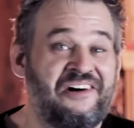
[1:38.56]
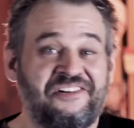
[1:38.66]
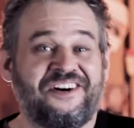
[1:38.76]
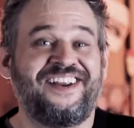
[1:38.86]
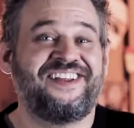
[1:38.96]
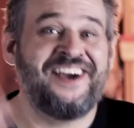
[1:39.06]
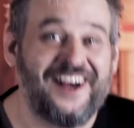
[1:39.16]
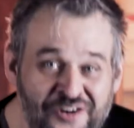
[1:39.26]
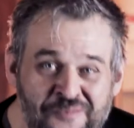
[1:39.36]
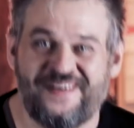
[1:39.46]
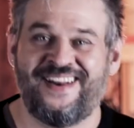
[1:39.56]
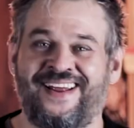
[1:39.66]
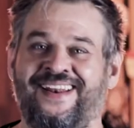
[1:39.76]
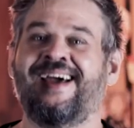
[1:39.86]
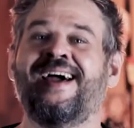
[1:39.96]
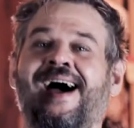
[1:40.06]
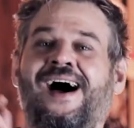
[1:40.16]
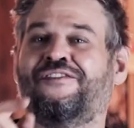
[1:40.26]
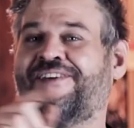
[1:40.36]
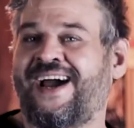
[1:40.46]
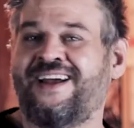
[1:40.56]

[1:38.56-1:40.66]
auch kann ich die alle umbinden. Auf